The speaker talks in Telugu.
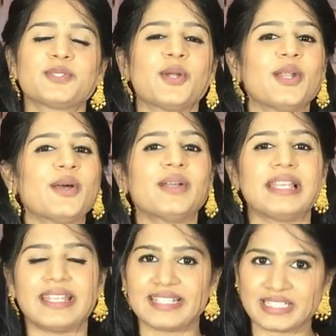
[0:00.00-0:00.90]
ఎపిసోడ్లో
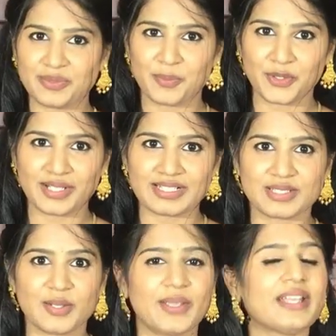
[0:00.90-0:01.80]
లేటెస్ట్
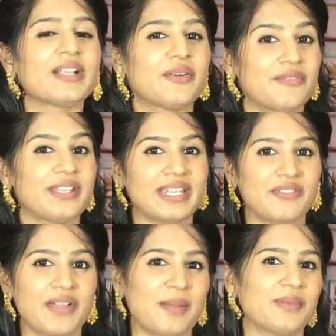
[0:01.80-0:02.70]
మోడల్స్తో ఇంకా
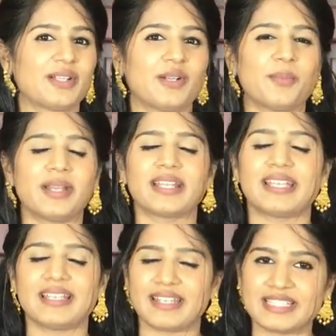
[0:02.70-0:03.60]
వేరే ఫ్యాబ్రిక్లో
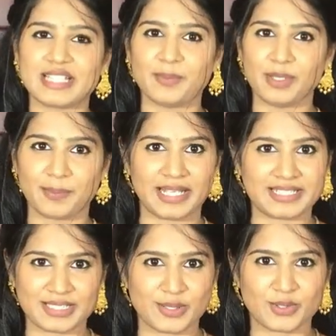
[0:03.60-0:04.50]
మనకి రీజనబుల్
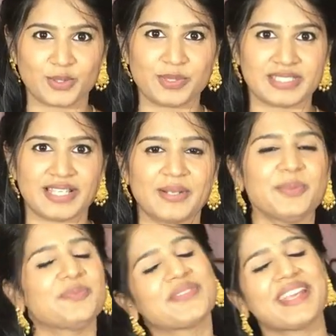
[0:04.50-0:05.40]
ప్రైజెస్లో
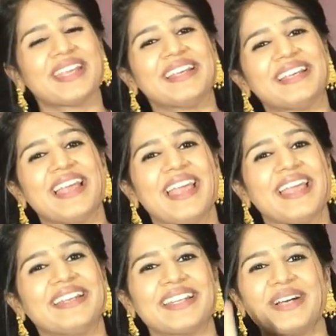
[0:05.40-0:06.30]
చూపిస్తాను
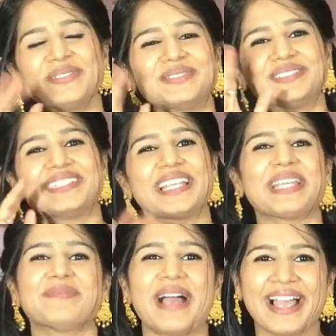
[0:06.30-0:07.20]
అండ్ నా
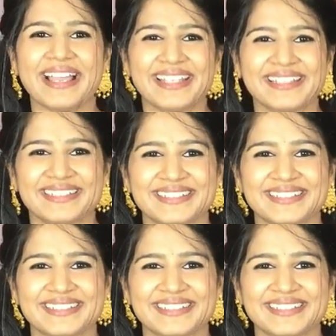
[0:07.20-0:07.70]
టేక్ కేర్ బాయ్